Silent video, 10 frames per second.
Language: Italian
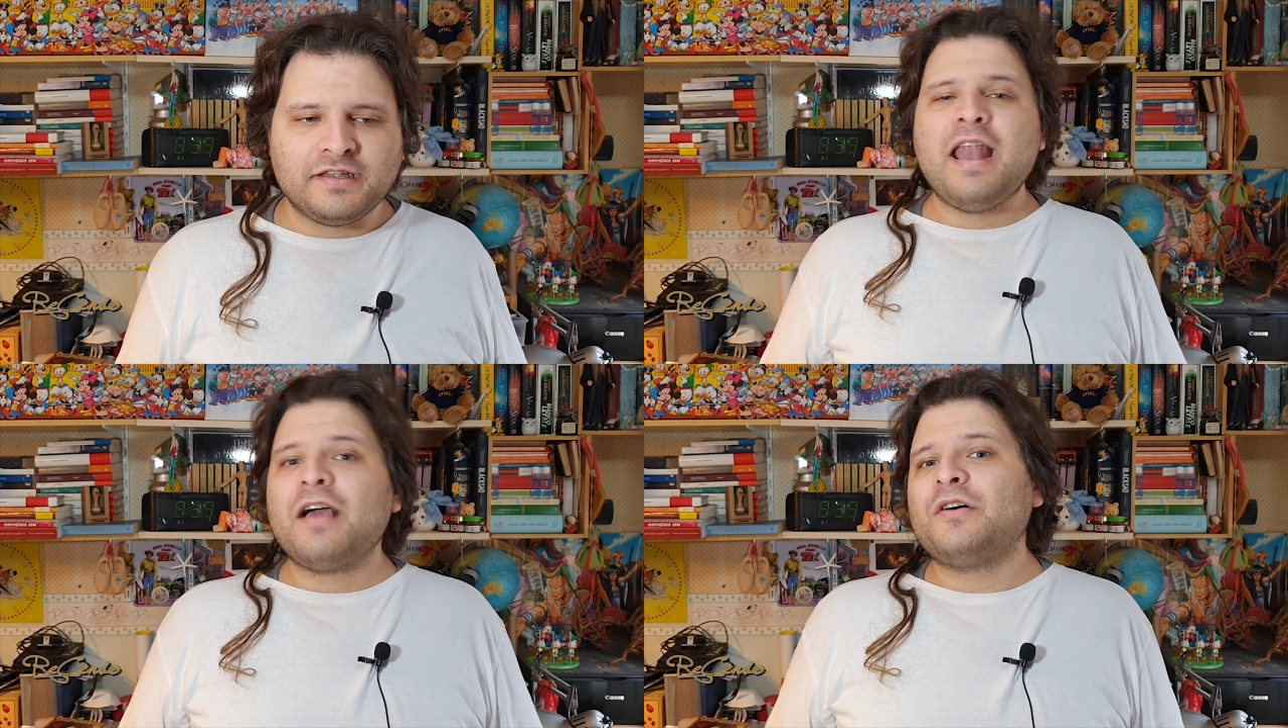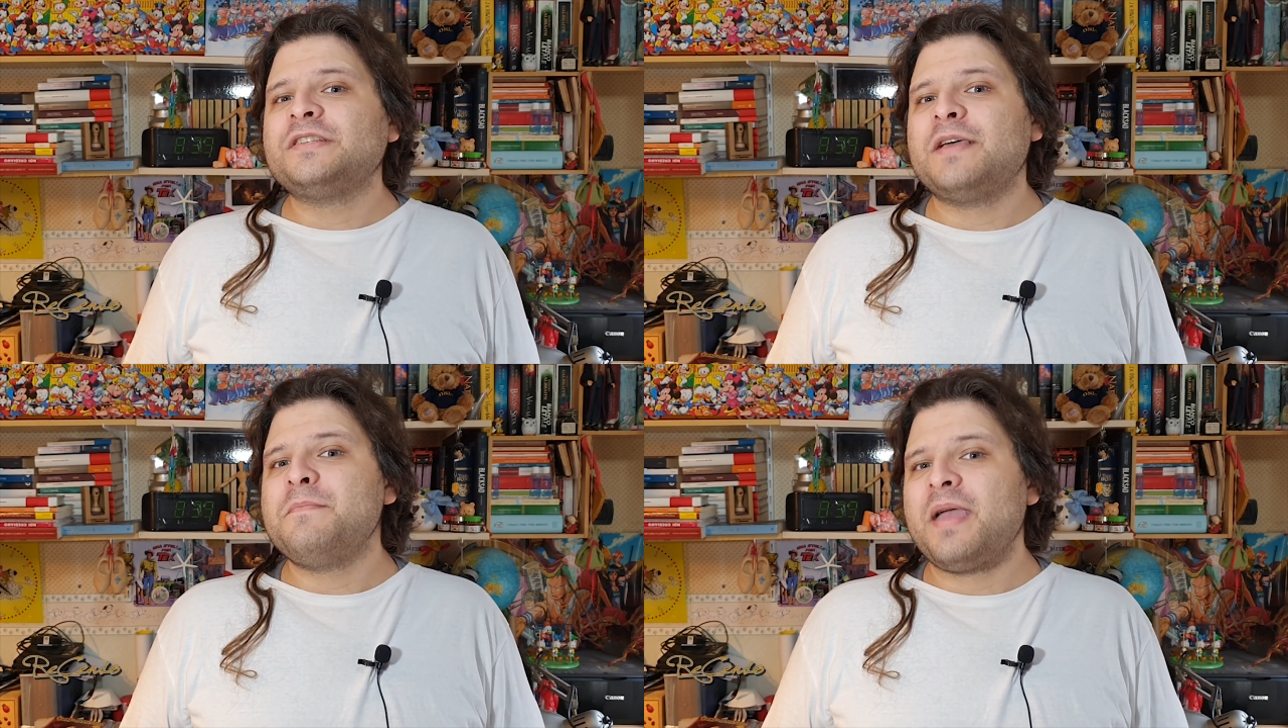E la
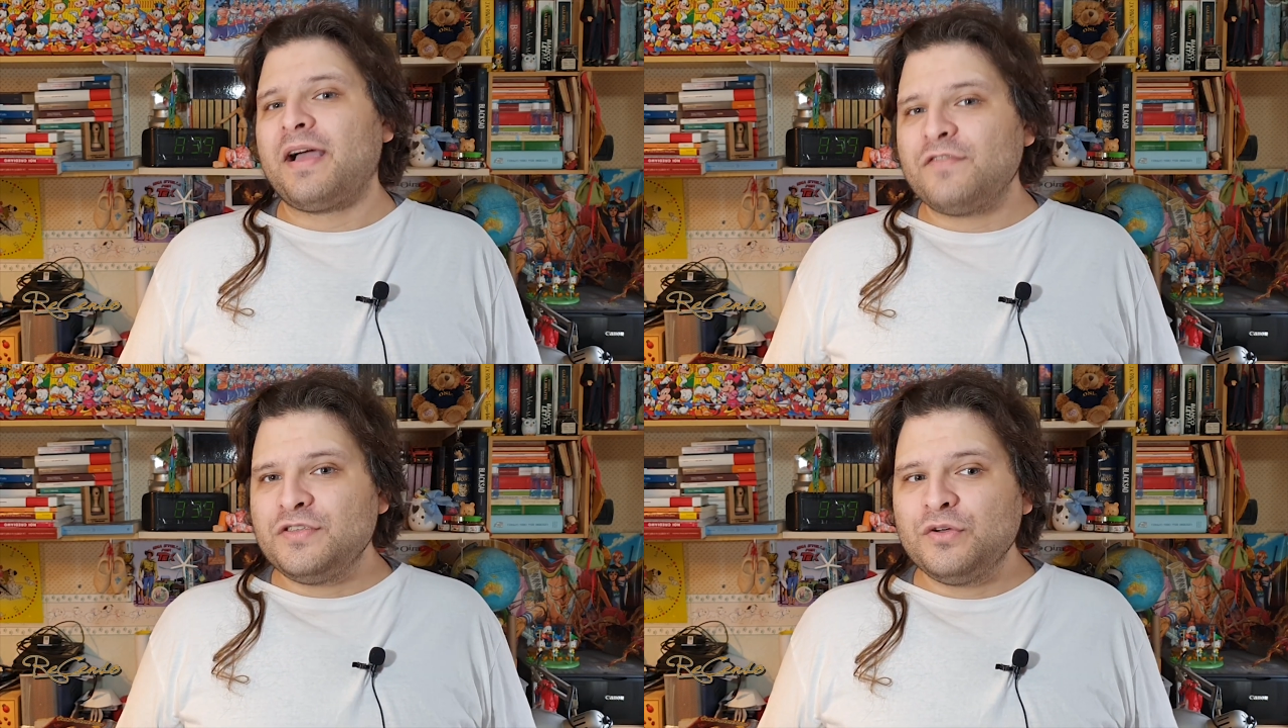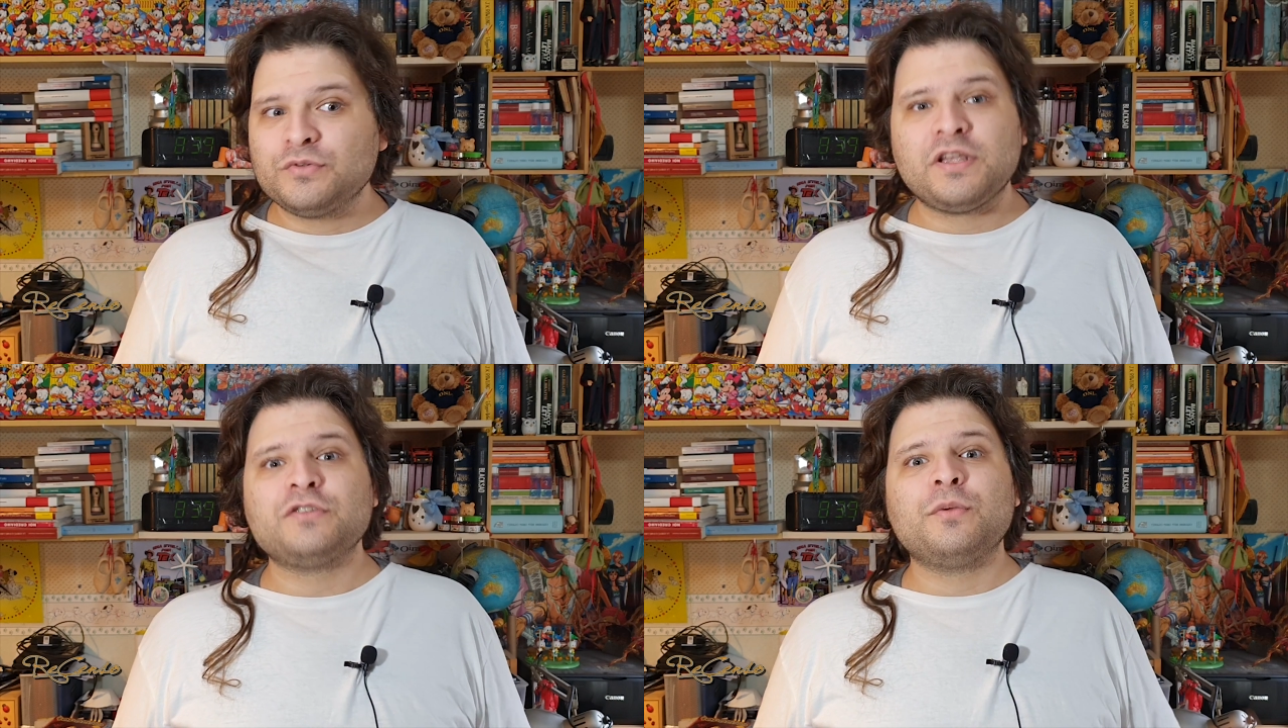cosa è
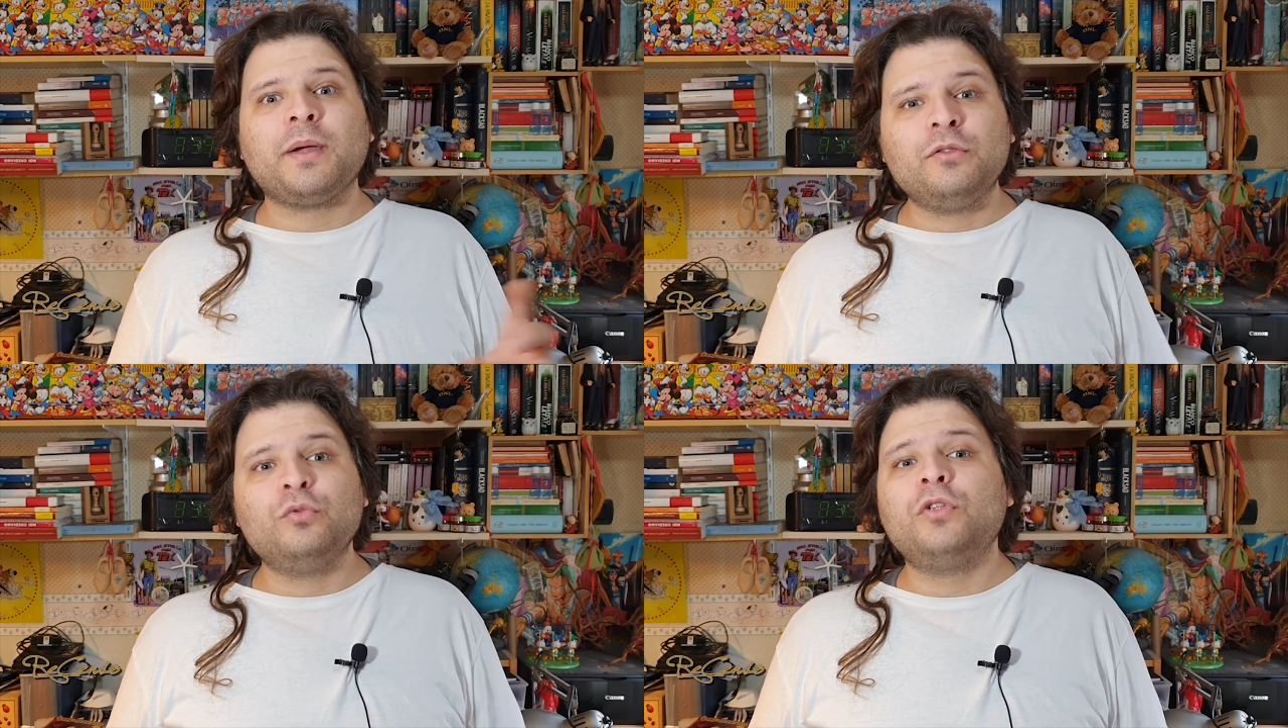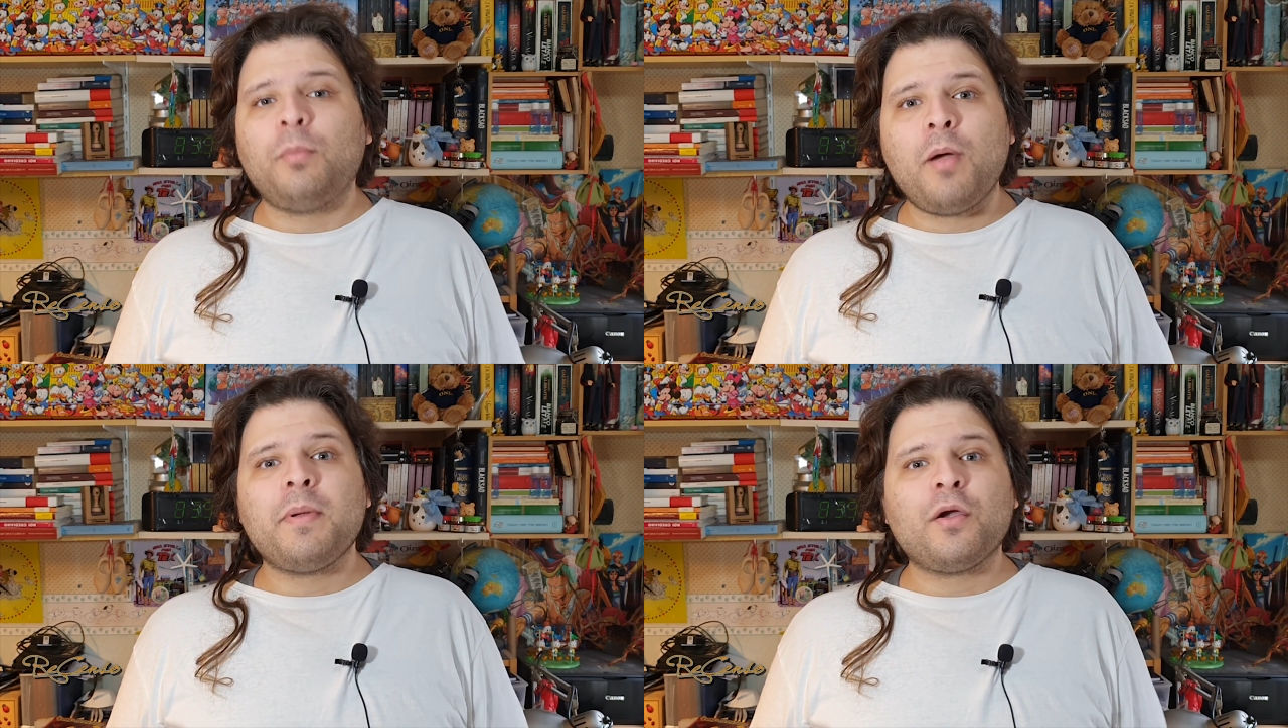meravigliosa, soprattutto
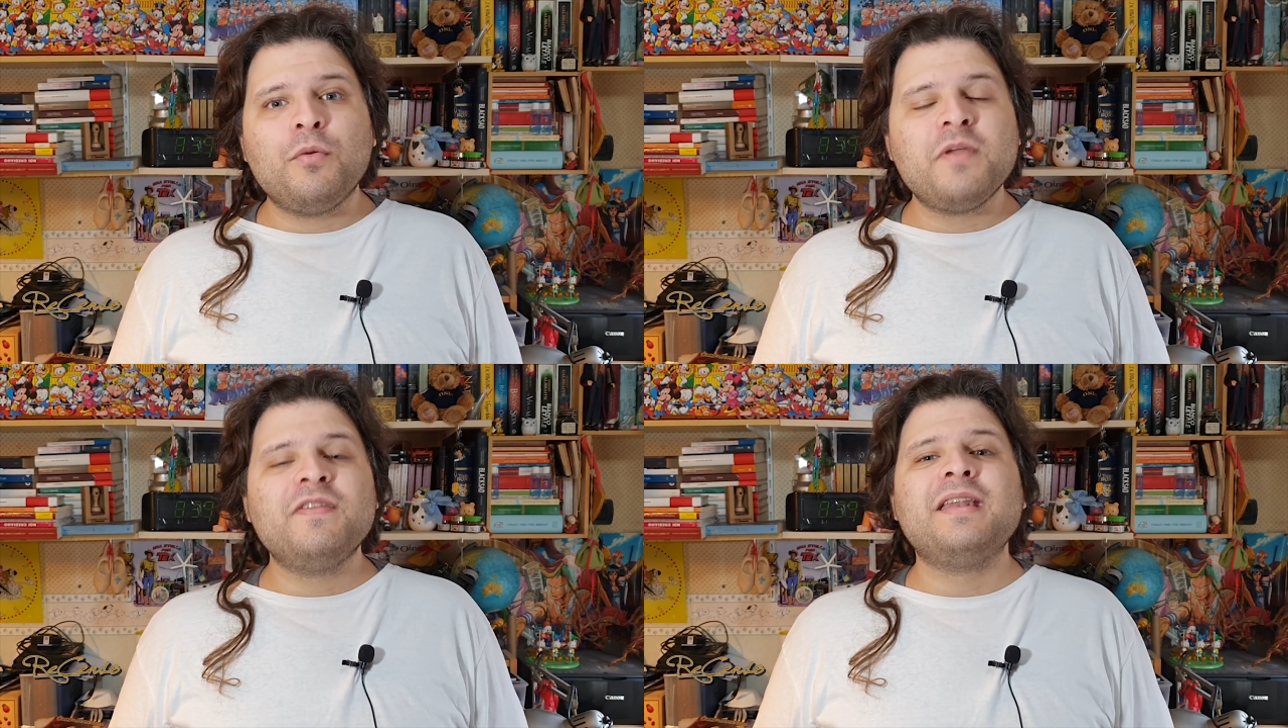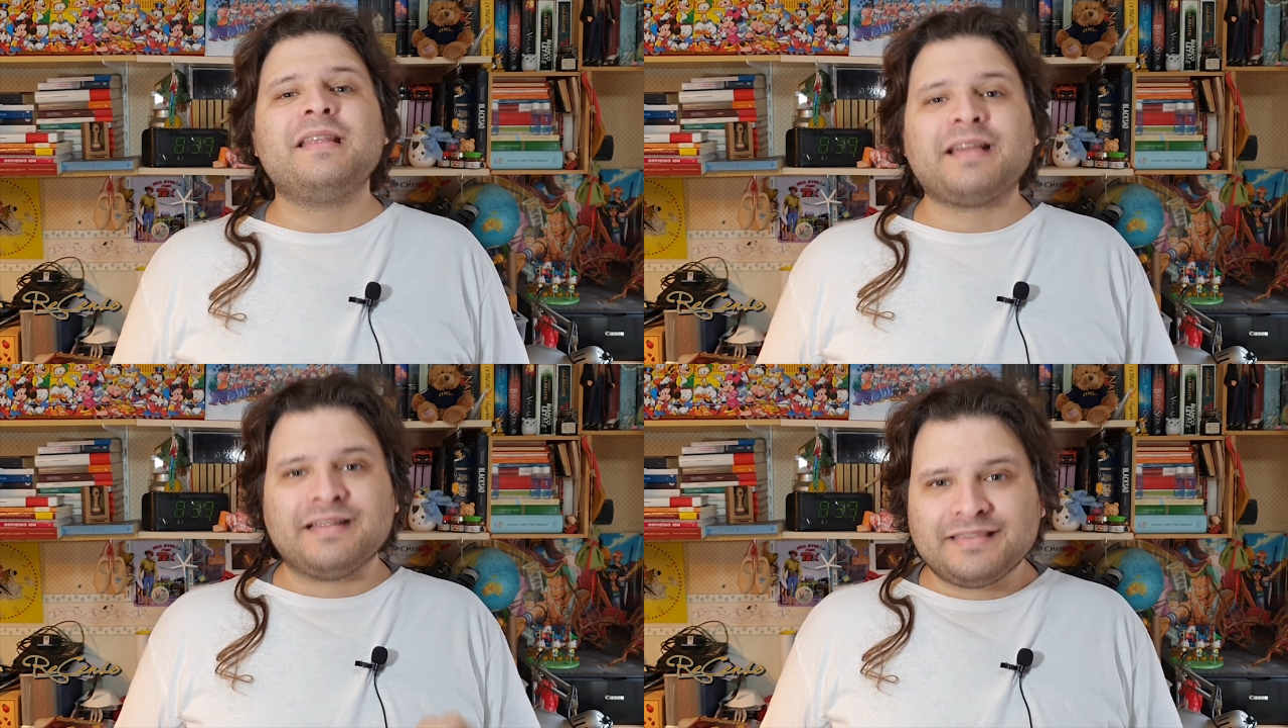poi per come viene
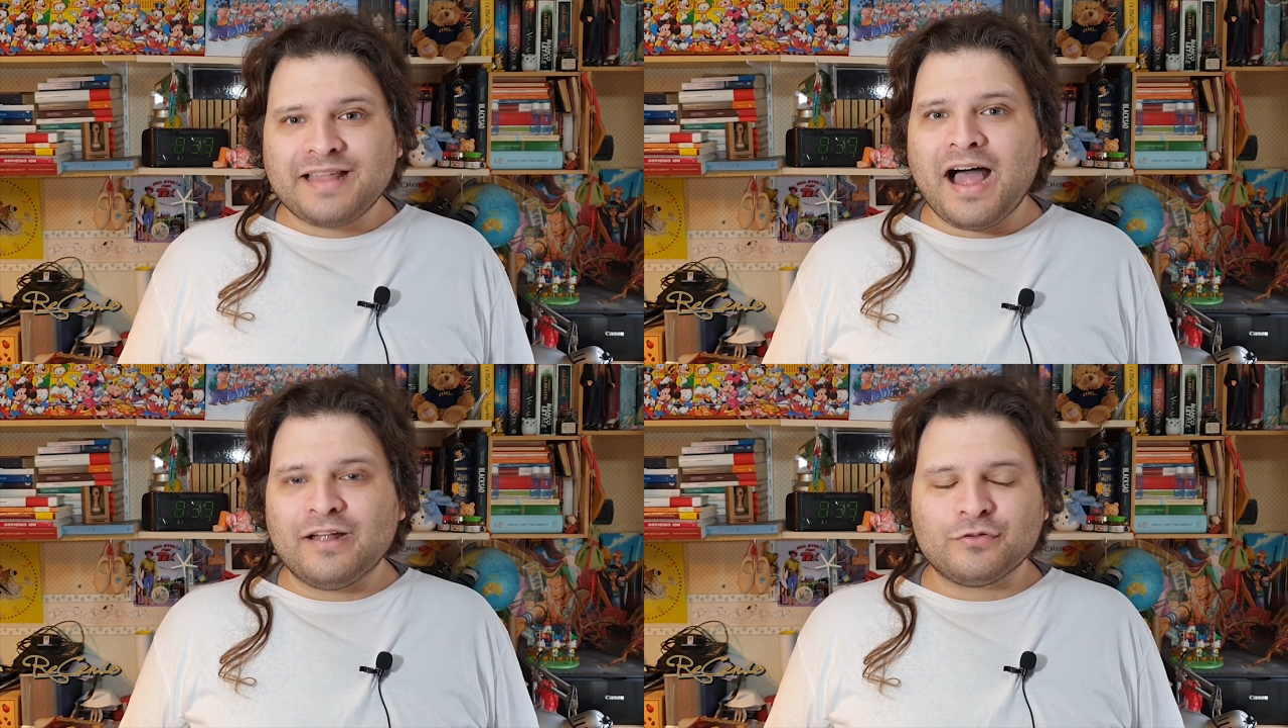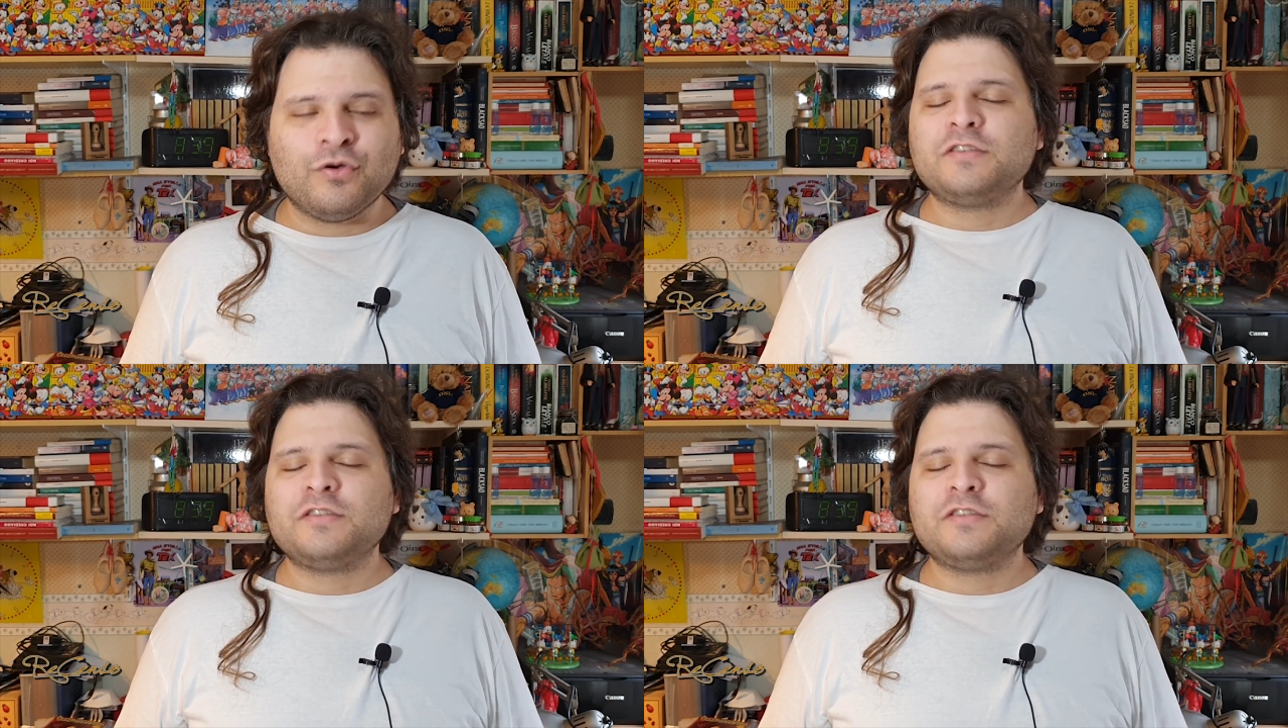trattato.